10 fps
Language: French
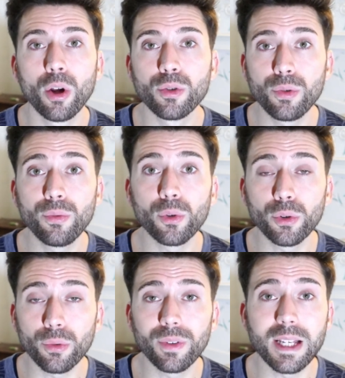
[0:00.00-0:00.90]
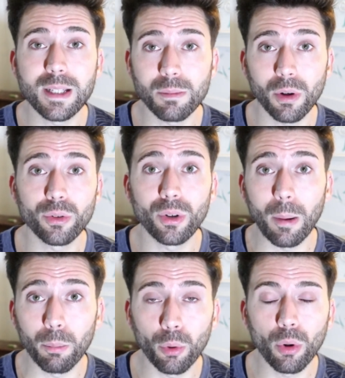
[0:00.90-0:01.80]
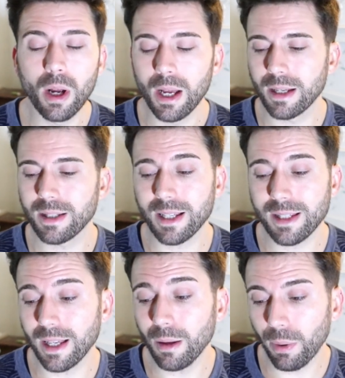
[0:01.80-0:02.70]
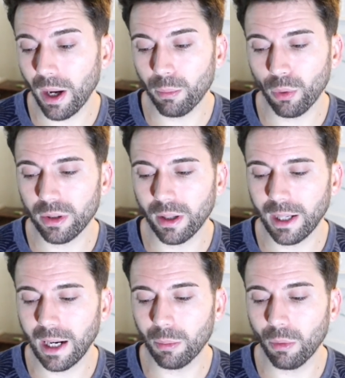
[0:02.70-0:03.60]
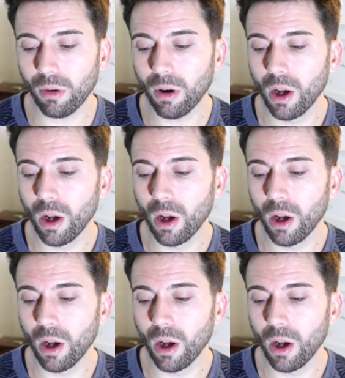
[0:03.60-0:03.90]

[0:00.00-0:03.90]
du photovieillissement de la peau et ça c'est hyper important également.